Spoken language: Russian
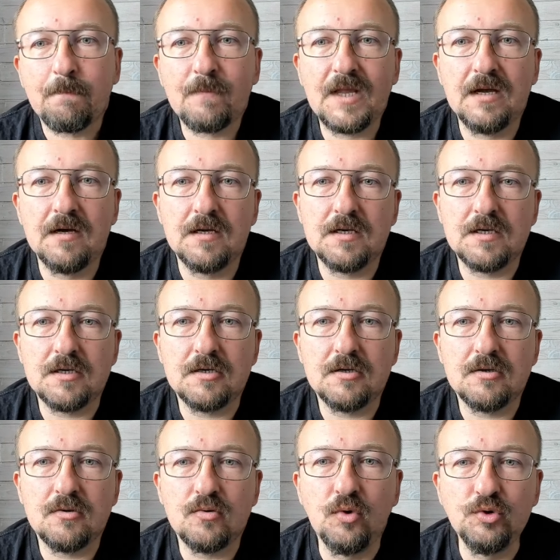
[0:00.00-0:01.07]
а,
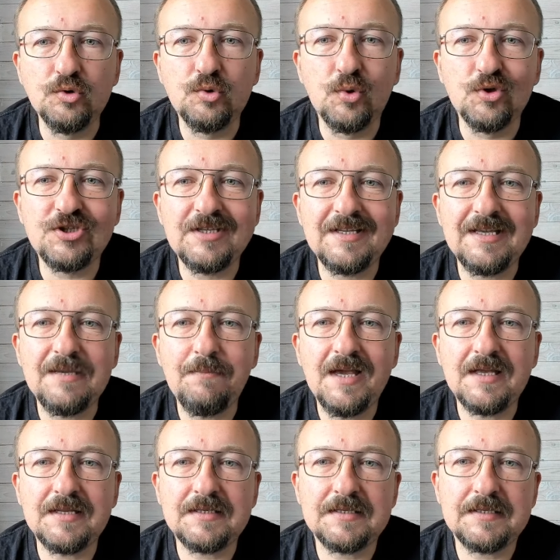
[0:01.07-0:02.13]
он должен
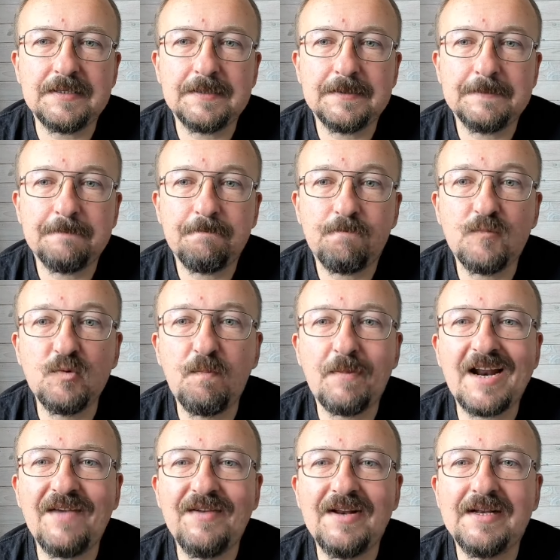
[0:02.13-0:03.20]
иметь ну,
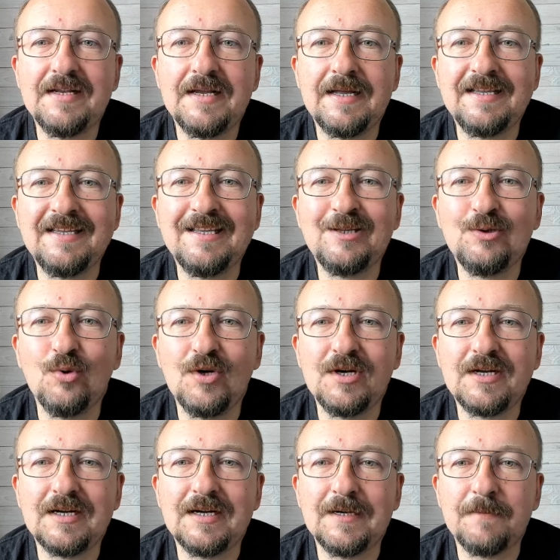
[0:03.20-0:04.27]
правильно не
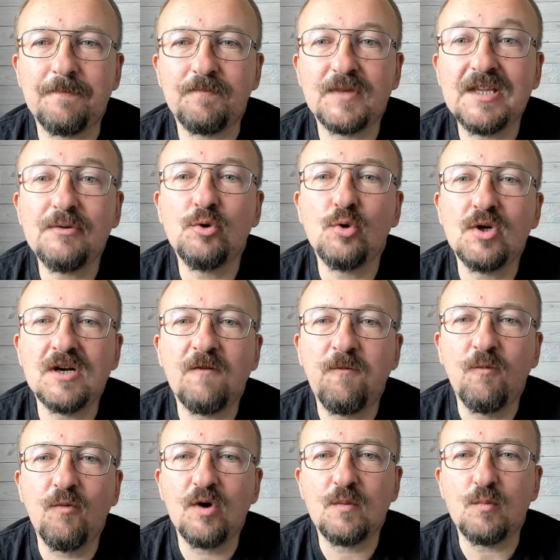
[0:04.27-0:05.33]
только, не только
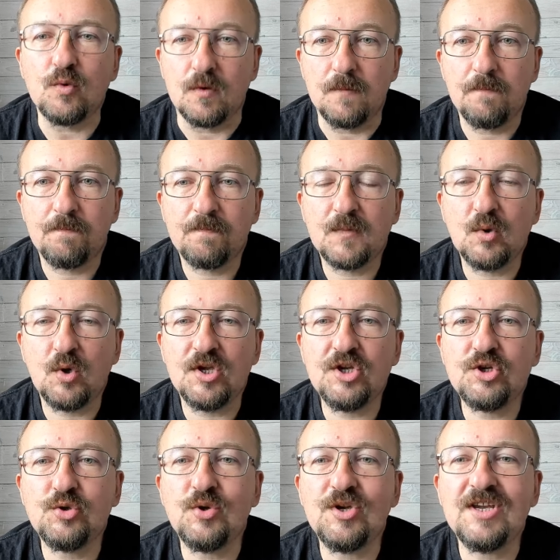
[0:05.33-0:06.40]
форму, но
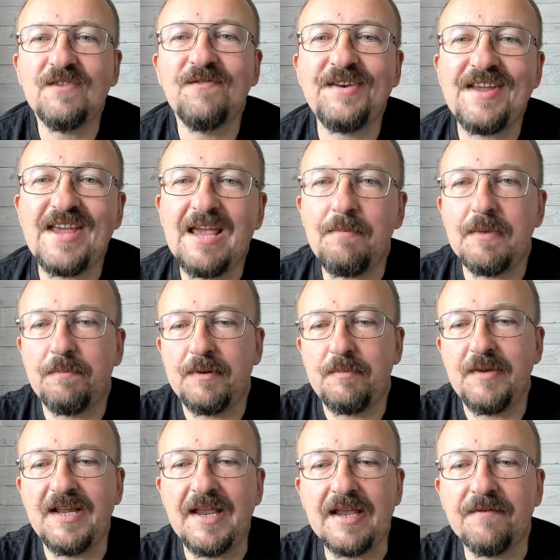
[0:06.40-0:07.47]
еще и время
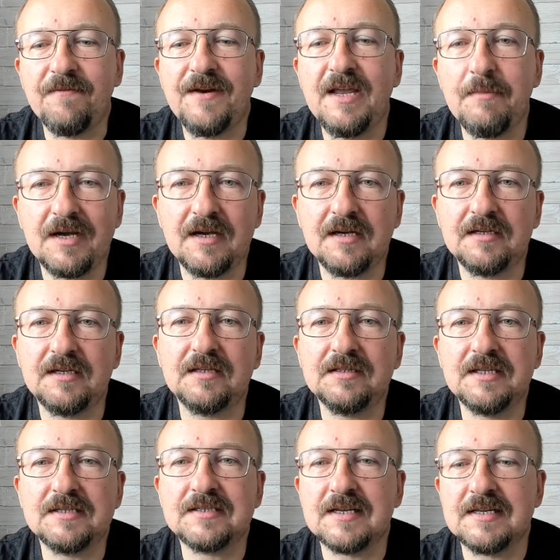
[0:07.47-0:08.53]
применения, время, как
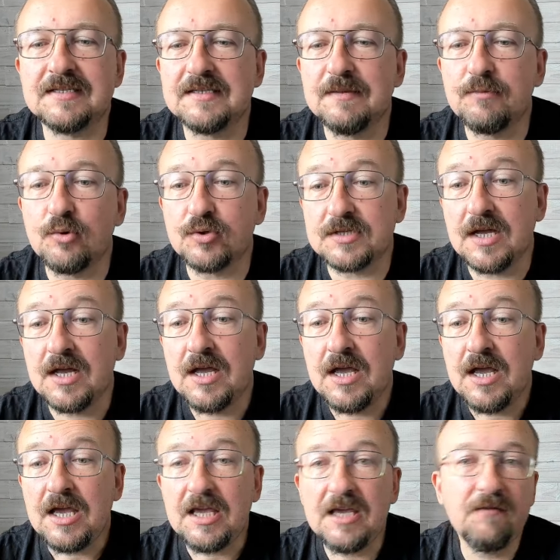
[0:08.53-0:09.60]
так сказать, заброса.
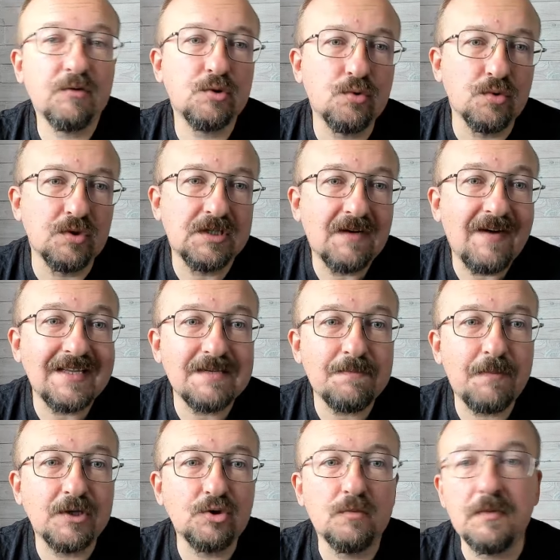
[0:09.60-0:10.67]
И вот тут давайте
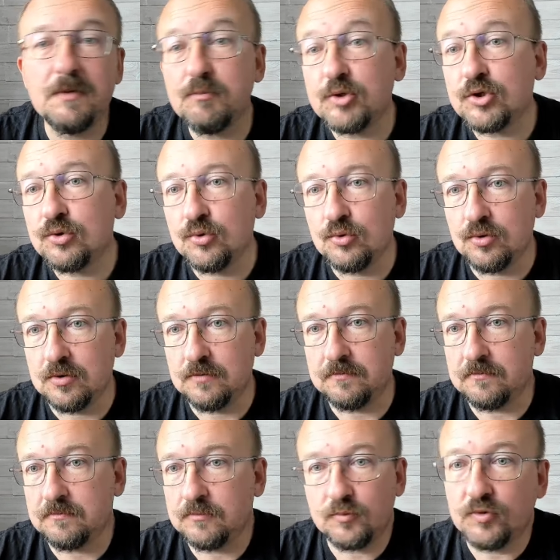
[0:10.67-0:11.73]
подумаем,
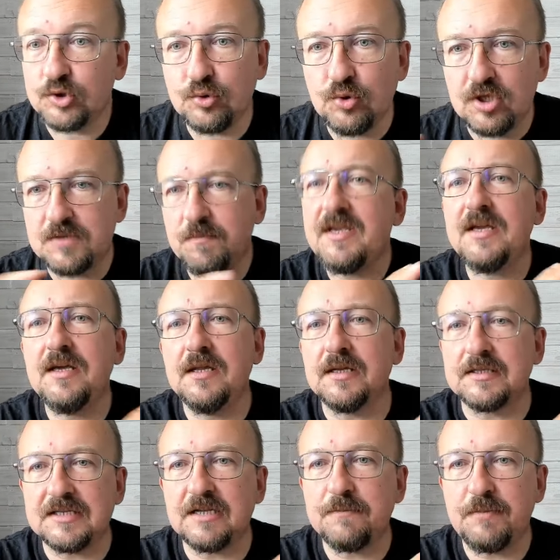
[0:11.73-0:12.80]
что вот что
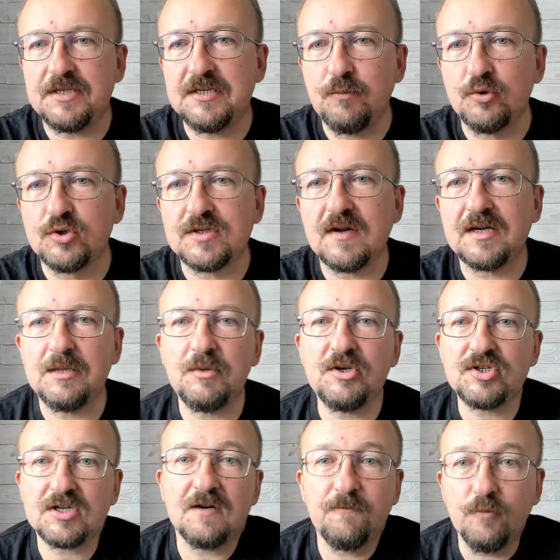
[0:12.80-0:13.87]
изменилось Санкт-Петербургского
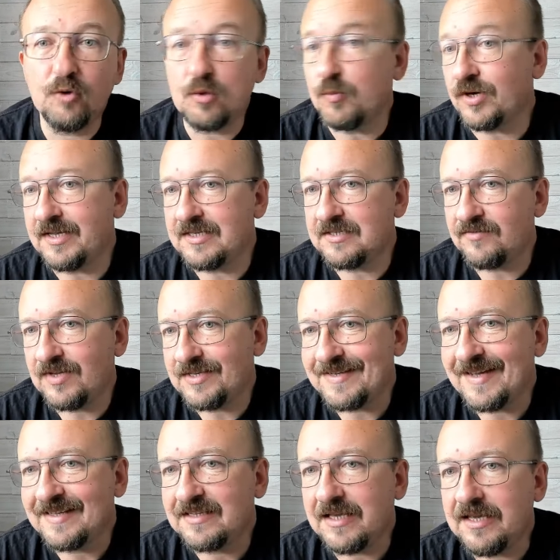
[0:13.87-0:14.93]
экономического форума, извините,
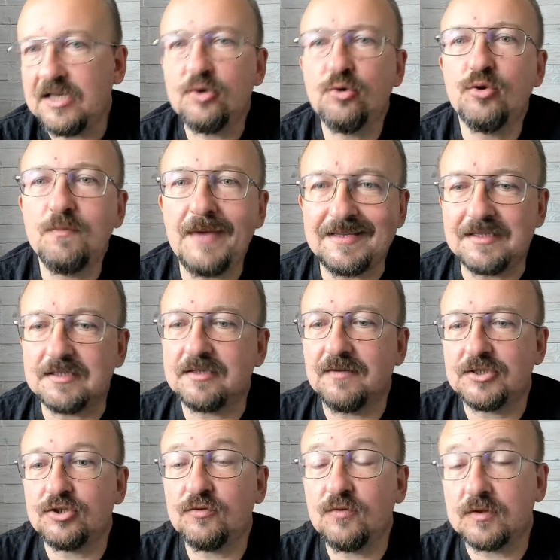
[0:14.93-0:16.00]
это июнь месяц
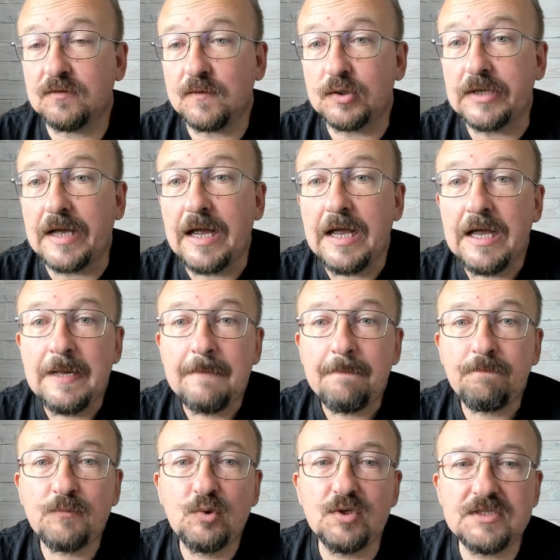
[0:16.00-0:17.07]
2024 года,
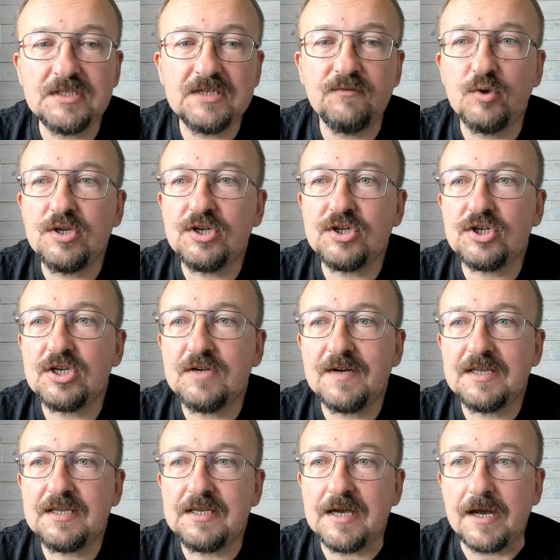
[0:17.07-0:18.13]
до
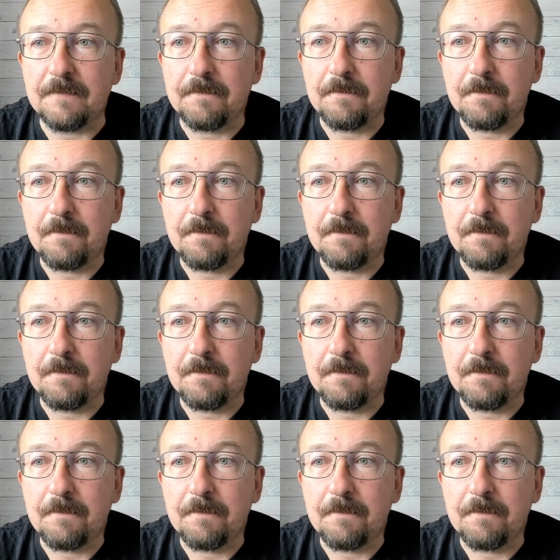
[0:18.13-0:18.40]
сегодняшнего дня.